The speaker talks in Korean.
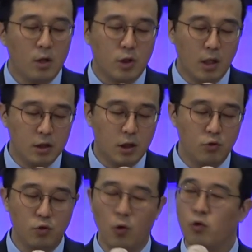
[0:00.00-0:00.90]
죄를
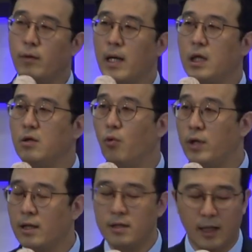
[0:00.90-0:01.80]
지은 후 용서받기
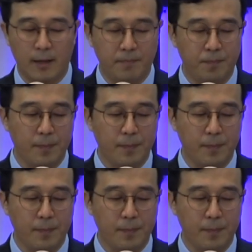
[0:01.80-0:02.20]
원하는 사람,